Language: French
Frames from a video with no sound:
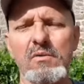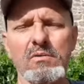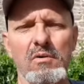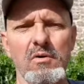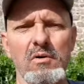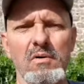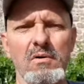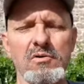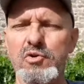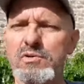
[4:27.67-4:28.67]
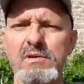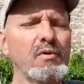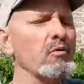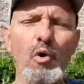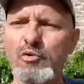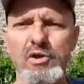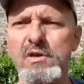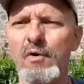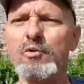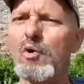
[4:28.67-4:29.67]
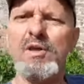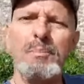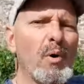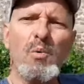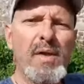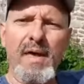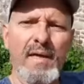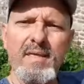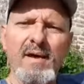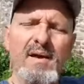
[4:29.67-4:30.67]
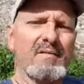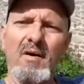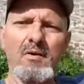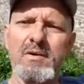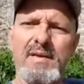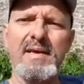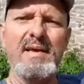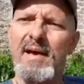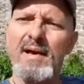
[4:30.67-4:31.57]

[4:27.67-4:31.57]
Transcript: donc euh, jeudi, vendredi, vendredi pour le week-end, vendredi.